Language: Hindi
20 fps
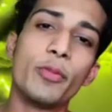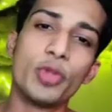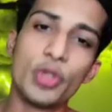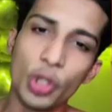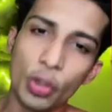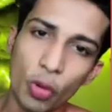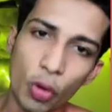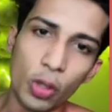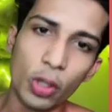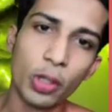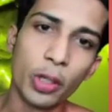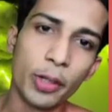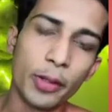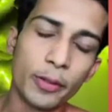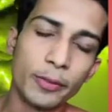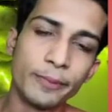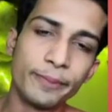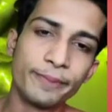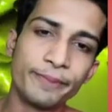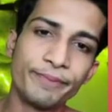मुझे कॉल कर
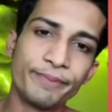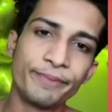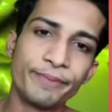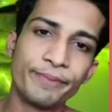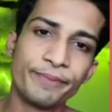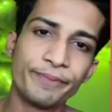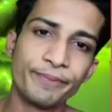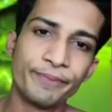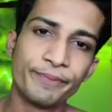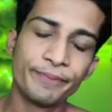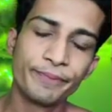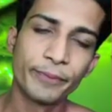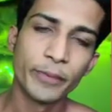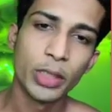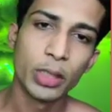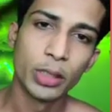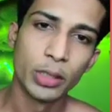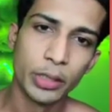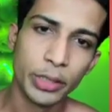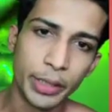
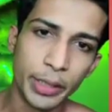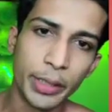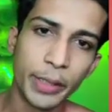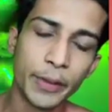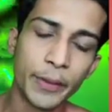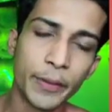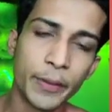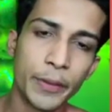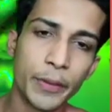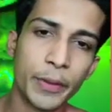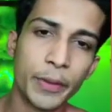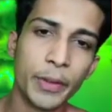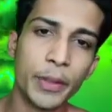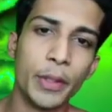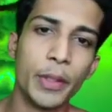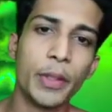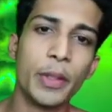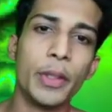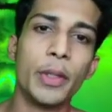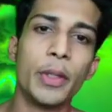ठीक है
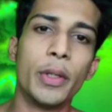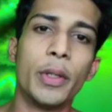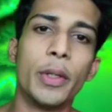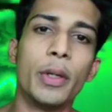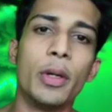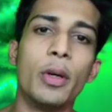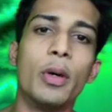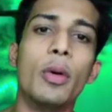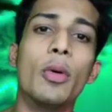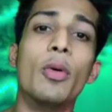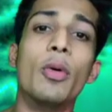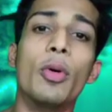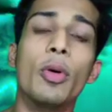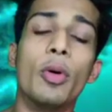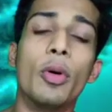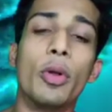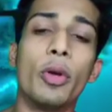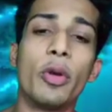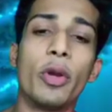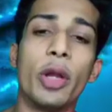
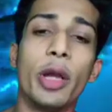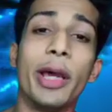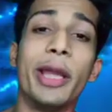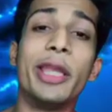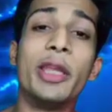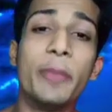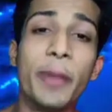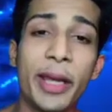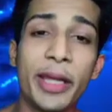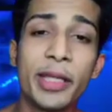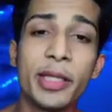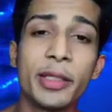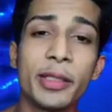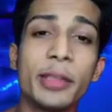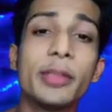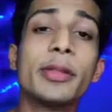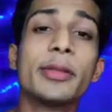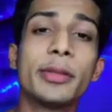और अली भाई